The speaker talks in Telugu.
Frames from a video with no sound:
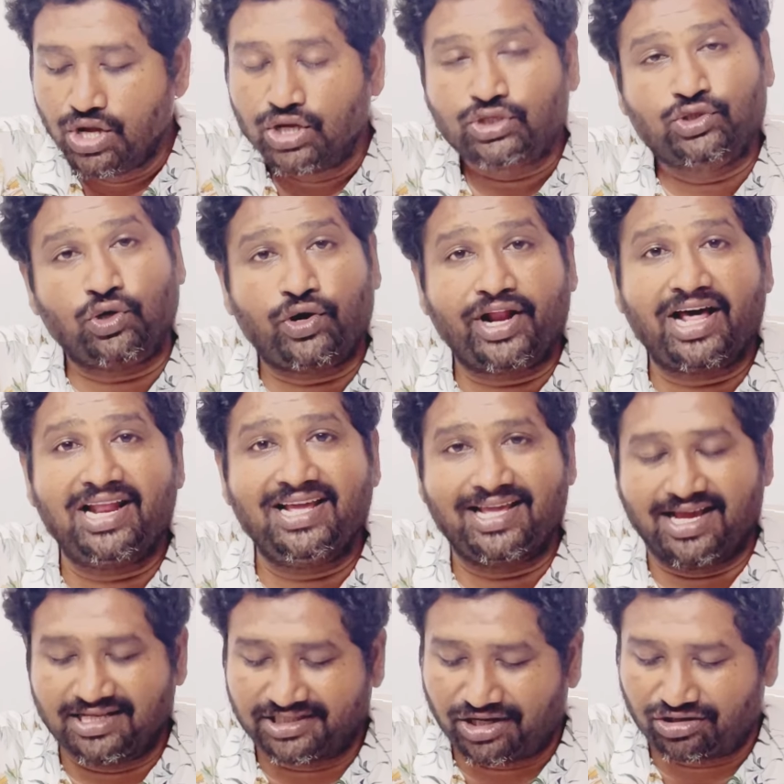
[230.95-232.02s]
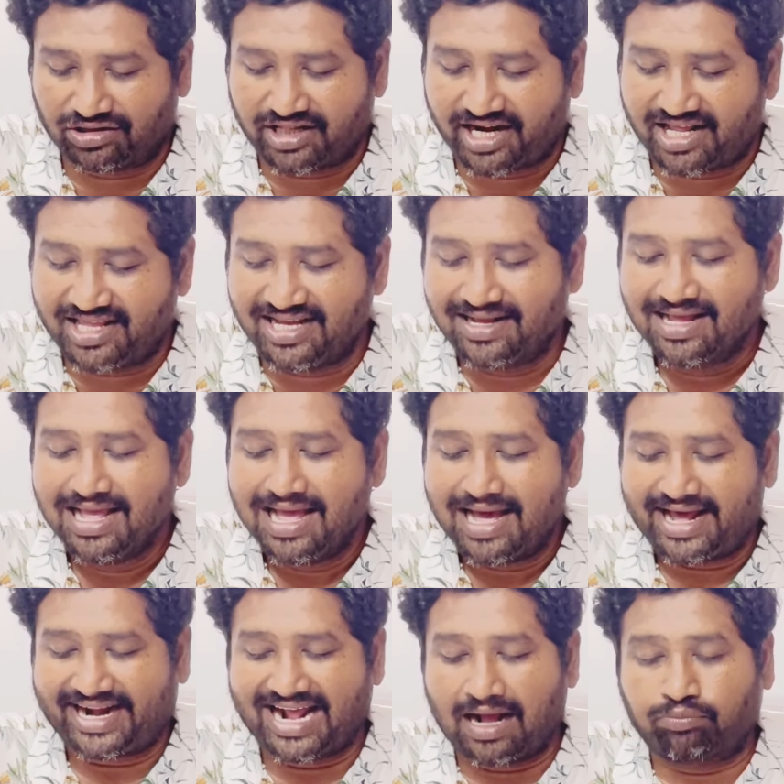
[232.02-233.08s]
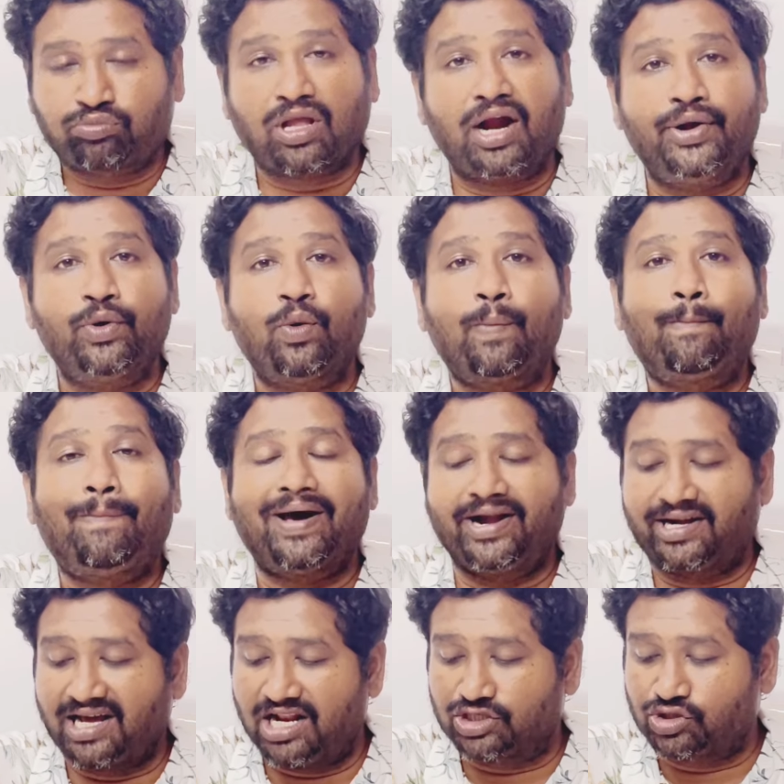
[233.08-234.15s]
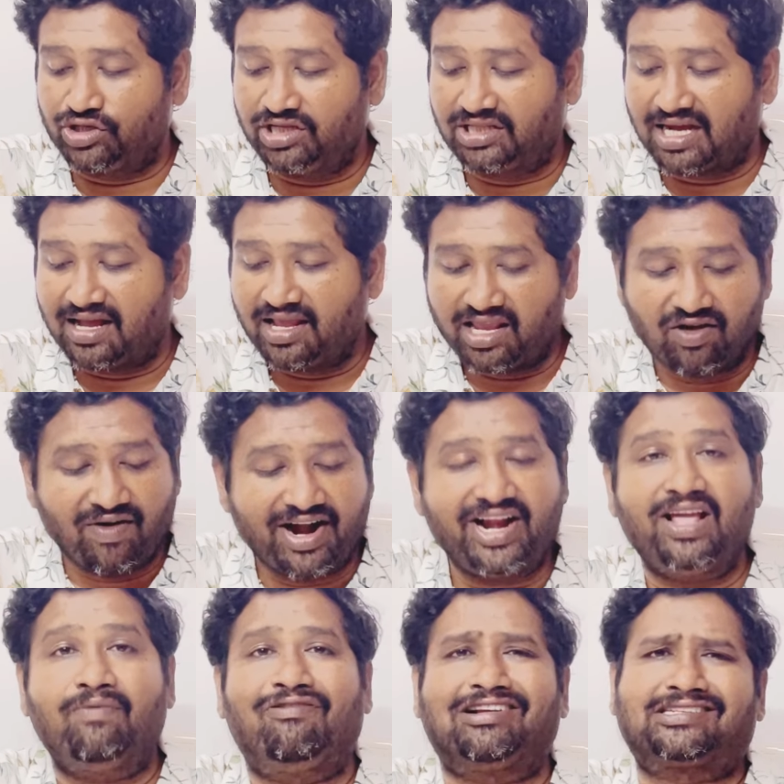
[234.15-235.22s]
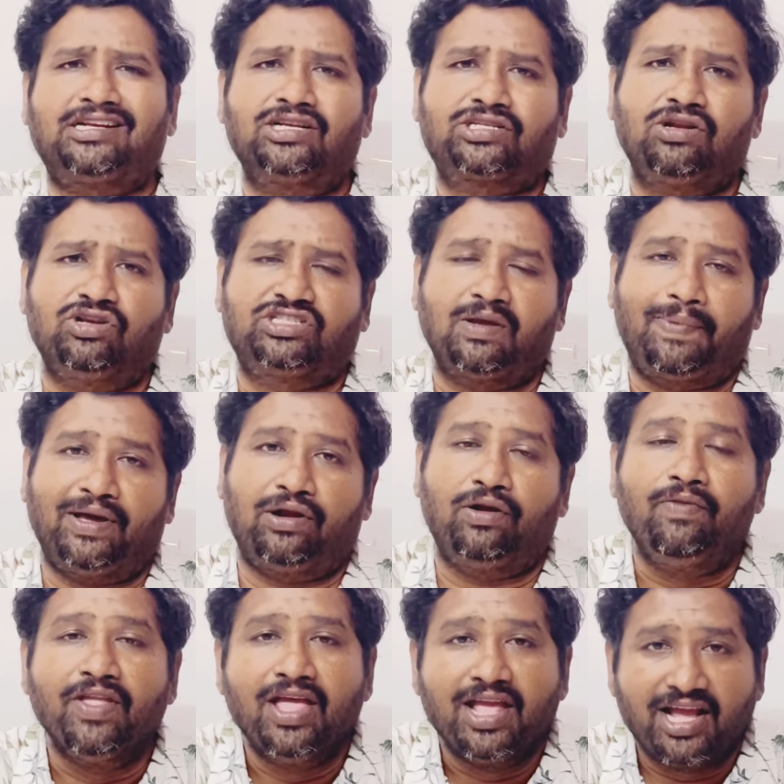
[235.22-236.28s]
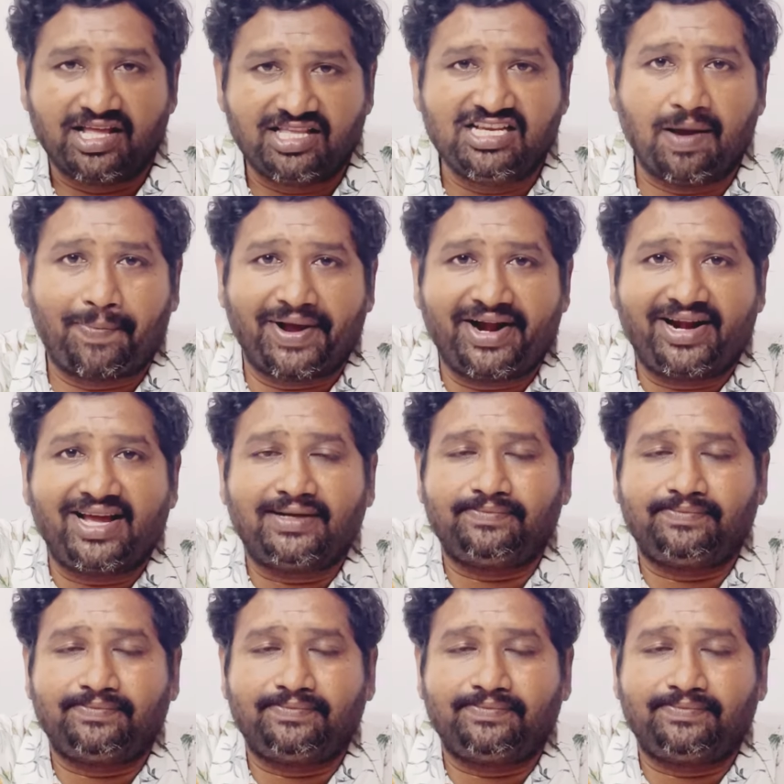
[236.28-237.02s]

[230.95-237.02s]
చూడాలి ఏం జరుగుతుందనేది రాప్తాడు పరిటాల సునీత ఇవ్వండి ఫస్ట్ లిస్ట్లో వచ్చే పేర్లు ఎందుకు చెప్పారంటే